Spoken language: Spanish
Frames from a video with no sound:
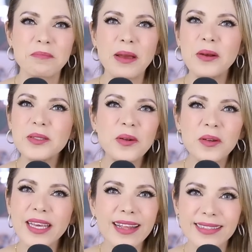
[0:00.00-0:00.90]
pero eso
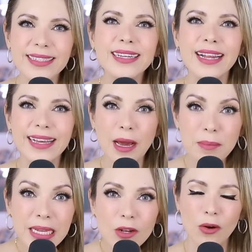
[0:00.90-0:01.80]
no quiere decir que el
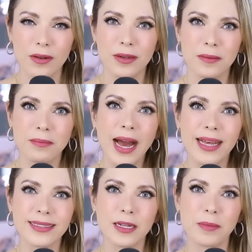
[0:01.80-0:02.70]
camino va
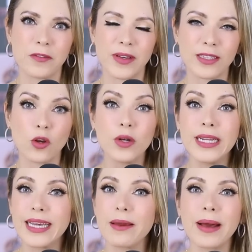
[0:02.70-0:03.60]
a ser perfecto
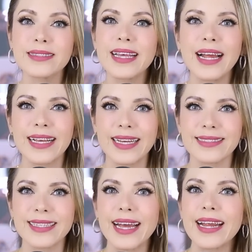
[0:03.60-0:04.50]
ni que vas a
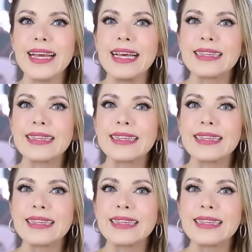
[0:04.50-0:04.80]
alcanzar